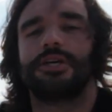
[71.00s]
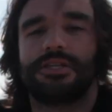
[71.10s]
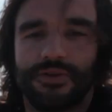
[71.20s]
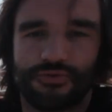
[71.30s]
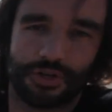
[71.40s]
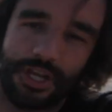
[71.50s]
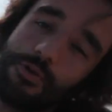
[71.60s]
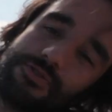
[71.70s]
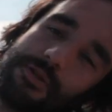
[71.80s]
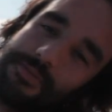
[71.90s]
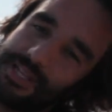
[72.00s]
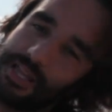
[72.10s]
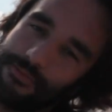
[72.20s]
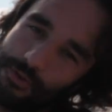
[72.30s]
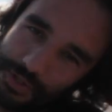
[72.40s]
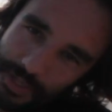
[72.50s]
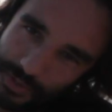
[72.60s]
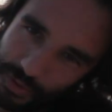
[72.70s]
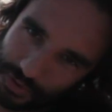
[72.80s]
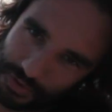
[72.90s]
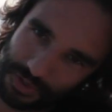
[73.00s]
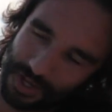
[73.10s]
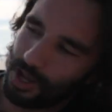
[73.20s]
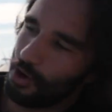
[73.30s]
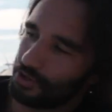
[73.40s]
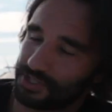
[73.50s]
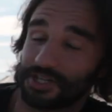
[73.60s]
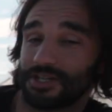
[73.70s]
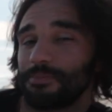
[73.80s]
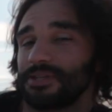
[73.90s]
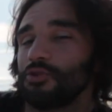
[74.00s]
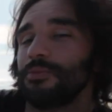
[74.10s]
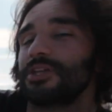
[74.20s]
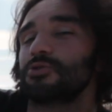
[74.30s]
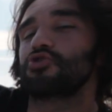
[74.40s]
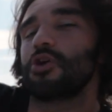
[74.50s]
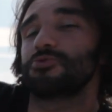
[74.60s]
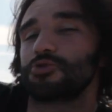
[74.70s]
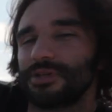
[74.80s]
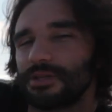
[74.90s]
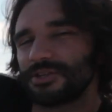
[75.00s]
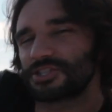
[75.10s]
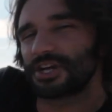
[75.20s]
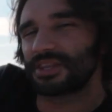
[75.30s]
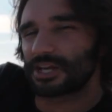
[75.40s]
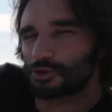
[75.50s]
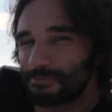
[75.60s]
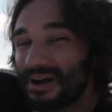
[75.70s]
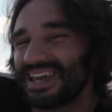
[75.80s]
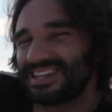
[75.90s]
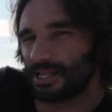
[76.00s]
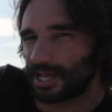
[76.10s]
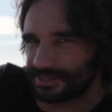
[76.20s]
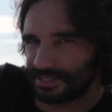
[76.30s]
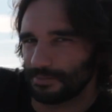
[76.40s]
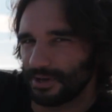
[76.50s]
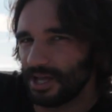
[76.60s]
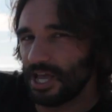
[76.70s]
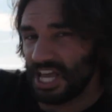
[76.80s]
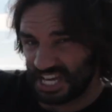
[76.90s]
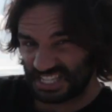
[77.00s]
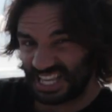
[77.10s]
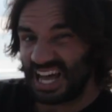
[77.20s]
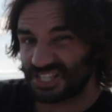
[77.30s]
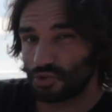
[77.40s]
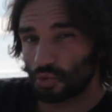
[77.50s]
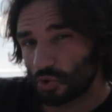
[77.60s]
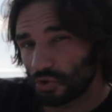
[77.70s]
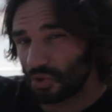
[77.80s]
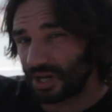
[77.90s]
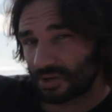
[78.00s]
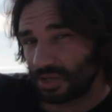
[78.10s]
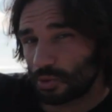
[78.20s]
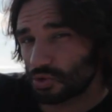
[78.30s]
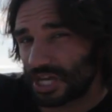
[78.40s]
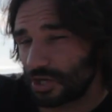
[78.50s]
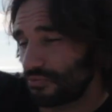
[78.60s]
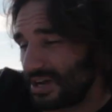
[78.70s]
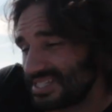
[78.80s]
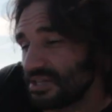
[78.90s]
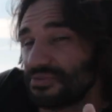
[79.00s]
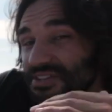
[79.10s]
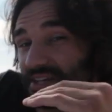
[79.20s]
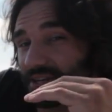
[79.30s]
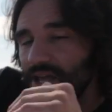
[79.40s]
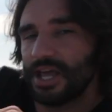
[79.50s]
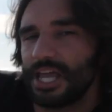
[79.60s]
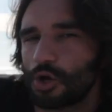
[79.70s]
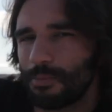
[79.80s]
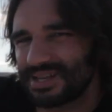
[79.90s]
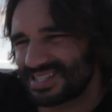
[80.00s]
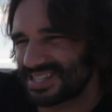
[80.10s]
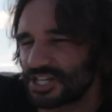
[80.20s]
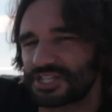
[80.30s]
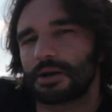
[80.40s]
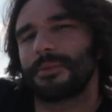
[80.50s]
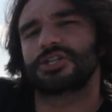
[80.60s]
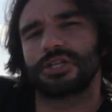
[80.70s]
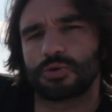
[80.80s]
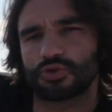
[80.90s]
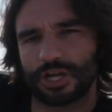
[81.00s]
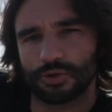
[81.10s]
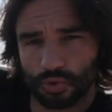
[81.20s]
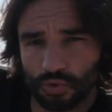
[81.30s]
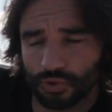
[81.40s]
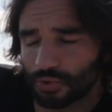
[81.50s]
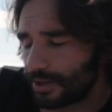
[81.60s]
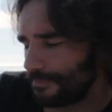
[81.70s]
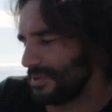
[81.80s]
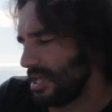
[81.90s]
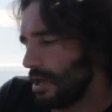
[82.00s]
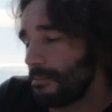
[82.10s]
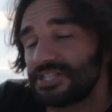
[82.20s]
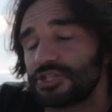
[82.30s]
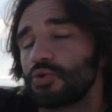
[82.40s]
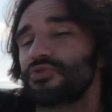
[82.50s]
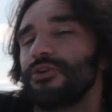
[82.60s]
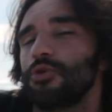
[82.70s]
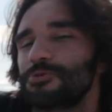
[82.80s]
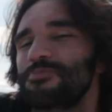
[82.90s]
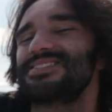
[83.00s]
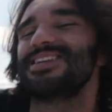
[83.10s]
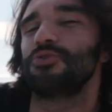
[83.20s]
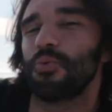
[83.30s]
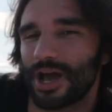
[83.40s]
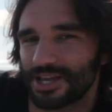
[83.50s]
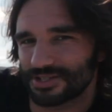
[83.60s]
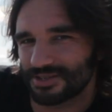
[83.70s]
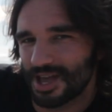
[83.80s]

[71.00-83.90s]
relativos e não ser baseado em valores absolutos. Ou seja, a partir do momento em que tu sobes os batimentos cardíacos bem até lá acima, este rácio gordura-glicogênio vai se inverter e começas a gastar mais glicogênio do que gordura. Mas isto são os valores percentuais,